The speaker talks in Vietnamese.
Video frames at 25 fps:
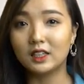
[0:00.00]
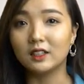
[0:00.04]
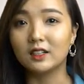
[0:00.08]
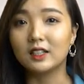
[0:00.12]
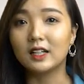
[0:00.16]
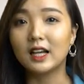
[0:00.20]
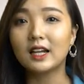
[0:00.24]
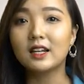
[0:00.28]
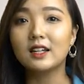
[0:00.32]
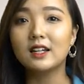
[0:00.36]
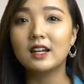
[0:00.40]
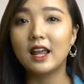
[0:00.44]
thực
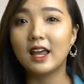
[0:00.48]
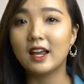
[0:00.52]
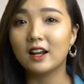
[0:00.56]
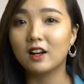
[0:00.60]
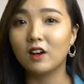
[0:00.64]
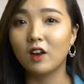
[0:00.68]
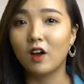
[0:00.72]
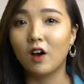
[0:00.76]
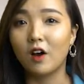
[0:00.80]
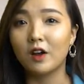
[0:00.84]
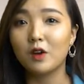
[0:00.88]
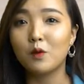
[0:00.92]
khách len
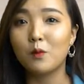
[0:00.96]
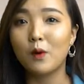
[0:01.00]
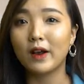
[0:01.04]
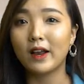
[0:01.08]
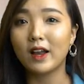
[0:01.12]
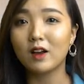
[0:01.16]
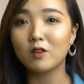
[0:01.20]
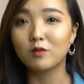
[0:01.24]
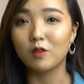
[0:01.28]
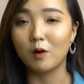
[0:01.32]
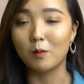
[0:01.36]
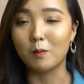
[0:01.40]
lỏi qua
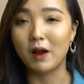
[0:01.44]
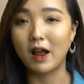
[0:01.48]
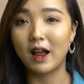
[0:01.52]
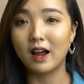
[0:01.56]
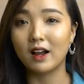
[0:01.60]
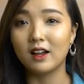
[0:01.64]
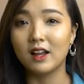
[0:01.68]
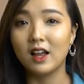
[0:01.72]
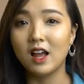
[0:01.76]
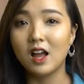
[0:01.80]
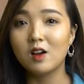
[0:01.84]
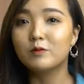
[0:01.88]
các phòng
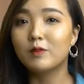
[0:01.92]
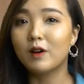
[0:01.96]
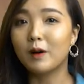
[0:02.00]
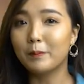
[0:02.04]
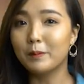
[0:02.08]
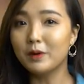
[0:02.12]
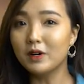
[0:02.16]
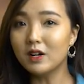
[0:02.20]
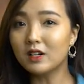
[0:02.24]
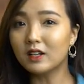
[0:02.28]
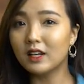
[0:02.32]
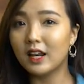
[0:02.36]
ăn và
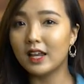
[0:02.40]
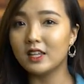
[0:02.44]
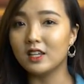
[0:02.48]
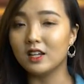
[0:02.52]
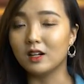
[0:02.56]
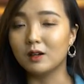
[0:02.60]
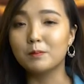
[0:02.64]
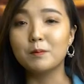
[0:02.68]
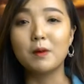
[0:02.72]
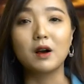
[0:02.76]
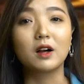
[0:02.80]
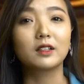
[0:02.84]
bước lên
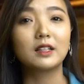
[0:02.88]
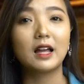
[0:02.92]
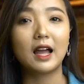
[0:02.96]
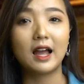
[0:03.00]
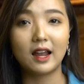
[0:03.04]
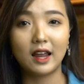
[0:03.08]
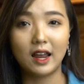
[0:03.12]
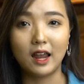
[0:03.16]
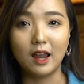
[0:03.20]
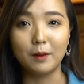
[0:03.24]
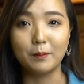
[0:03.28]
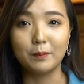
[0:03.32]
những bậc thang
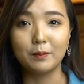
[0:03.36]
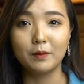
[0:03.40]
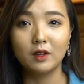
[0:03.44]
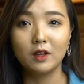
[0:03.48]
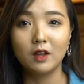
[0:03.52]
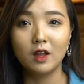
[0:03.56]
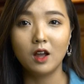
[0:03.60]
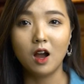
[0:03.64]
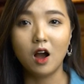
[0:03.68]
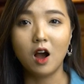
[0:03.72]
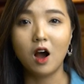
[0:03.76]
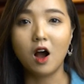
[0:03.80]
hẹp
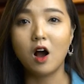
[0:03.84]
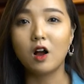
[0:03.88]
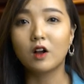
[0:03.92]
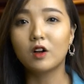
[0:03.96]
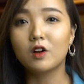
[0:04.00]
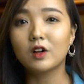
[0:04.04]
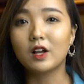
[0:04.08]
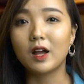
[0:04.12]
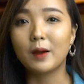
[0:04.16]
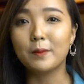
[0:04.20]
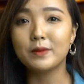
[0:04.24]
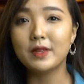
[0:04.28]
Họ có
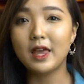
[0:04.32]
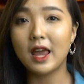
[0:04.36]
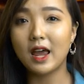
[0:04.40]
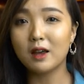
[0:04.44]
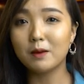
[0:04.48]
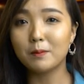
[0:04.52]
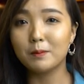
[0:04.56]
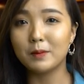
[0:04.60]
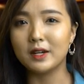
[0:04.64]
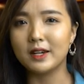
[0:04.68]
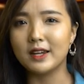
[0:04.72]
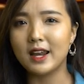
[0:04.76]
cảm
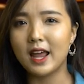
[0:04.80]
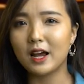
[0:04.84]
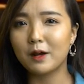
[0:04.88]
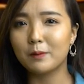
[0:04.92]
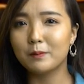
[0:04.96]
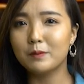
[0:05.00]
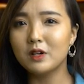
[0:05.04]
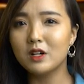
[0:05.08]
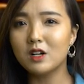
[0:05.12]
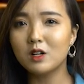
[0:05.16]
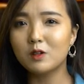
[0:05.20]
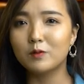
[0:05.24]
giác mình đang
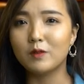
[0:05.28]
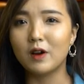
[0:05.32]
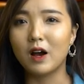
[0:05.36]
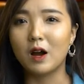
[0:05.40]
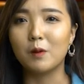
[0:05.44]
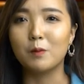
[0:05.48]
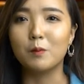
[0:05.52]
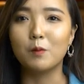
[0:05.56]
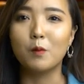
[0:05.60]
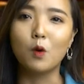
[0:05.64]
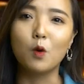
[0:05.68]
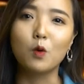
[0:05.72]
bước vào
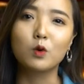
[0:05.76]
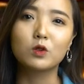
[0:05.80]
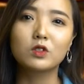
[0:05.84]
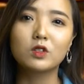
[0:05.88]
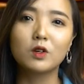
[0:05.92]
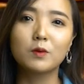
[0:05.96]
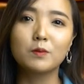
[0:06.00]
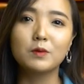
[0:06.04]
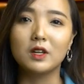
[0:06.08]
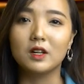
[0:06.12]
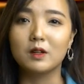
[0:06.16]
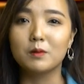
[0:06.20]
một
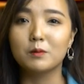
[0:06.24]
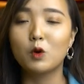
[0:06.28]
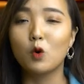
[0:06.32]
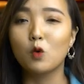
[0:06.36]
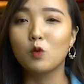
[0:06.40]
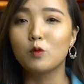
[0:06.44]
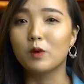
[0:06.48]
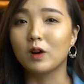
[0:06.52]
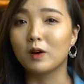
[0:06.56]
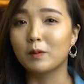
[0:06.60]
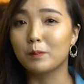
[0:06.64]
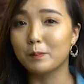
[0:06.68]
trong những khu
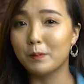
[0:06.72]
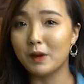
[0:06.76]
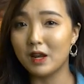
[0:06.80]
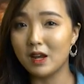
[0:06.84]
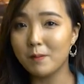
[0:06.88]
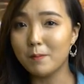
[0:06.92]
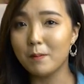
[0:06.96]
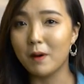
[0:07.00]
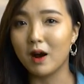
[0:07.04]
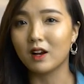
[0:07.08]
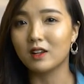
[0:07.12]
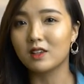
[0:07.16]
vực bí
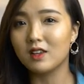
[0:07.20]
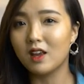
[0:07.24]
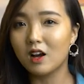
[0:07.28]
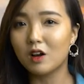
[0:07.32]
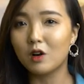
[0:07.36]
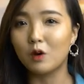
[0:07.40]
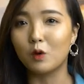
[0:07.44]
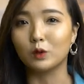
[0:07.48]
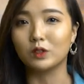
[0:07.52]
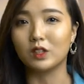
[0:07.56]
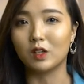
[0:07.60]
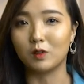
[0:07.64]
mật nhất
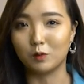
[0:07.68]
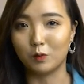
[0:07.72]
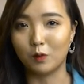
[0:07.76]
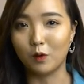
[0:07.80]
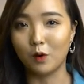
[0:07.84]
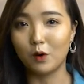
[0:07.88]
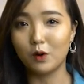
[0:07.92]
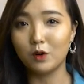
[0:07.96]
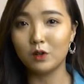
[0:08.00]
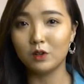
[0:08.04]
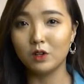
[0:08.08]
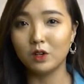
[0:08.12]
của thành
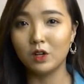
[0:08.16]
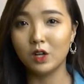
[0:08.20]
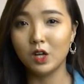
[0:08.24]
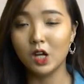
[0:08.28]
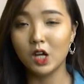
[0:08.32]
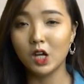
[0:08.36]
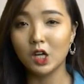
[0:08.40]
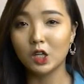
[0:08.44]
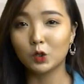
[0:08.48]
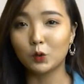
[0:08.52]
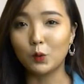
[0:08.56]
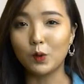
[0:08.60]
phố.
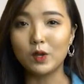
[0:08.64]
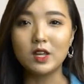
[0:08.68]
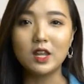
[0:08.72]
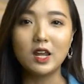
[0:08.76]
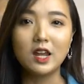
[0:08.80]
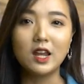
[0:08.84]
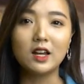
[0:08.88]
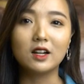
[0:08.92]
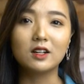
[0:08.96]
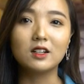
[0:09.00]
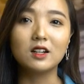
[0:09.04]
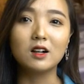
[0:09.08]
Tuy
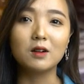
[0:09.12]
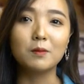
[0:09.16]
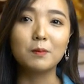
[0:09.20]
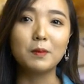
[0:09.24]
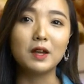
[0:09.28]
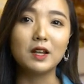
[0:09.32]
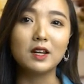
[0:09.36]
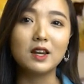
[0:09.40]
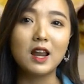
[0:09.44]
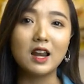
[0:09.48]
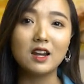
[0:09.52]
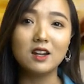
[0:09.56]
nhiên đừng
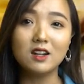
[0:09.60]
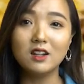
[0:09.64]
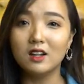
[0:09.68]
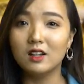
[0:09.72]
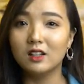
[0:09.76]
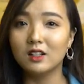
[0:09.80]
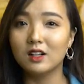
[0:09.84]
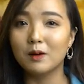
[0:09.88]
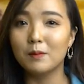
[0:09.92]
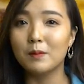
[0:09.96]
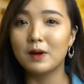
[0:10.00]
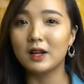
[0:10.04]
bị đánh
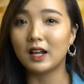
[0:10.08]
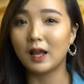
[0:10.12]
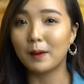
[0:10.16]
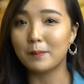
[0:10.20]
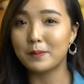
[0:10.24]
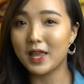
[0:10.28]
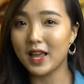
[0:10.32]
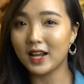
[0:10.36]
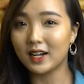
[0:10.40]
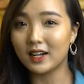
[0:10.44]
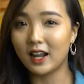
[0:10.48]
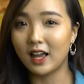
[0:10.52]
lừa bởi cảm
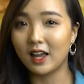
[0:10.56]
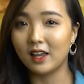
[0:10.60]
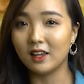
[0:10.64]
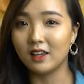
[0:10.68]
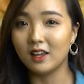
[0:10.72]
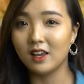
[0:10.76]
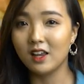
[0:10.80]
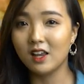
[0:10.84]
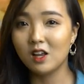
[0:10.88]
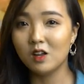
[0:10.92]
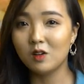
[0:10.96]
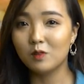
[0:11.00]
giác
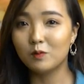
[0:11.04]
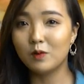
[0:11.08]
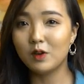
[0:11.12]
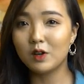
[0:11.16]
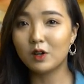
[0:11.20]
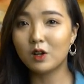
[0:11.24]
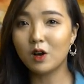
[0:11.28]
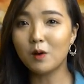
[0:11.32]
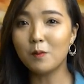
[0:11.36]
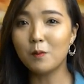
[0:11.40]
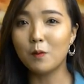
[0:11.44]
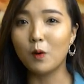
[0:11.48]
này vì
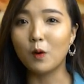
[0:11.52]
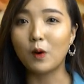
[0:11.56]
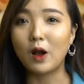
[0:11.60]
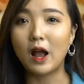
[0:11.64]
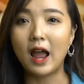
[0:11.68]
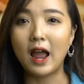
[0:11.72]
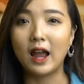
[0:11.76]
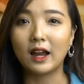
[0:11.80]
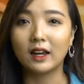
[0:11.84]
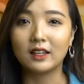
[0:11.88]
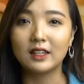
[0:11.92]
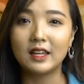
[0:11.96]
có một
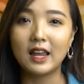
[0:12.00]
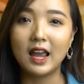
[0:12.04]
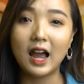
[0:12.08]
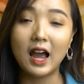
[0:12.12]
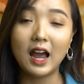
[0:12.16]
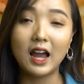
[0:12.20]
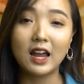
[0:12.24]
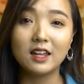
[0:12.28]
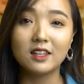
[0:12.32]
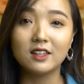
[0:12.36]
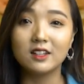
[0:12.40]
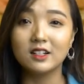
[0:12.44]
hàng
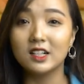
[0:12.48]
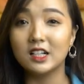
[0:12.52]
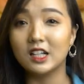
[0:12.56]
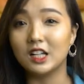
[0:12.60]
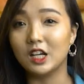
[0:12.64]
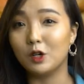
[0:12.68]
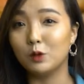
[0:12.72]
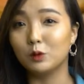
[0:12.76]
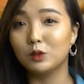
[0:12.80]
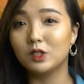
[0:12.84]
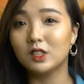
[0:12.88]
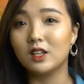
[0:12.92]
dài những người
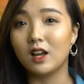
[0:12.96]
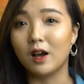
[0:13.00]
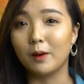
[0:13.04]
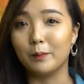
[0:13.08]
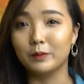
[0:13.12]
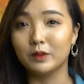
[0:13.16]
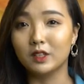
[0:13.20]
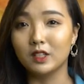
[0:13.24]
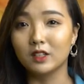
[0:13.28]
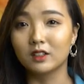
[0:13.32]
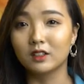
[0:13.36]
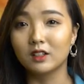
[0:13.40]
yêu thích ẩm
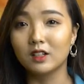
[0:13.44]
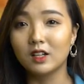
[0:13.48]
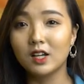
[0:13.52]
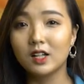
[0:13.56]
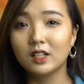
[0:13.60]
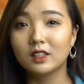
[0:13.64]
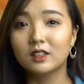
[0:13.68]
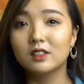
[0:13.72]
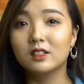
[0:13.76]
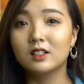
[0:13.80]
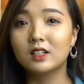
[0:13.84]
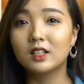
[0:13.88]
thực
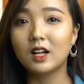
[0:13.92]
từ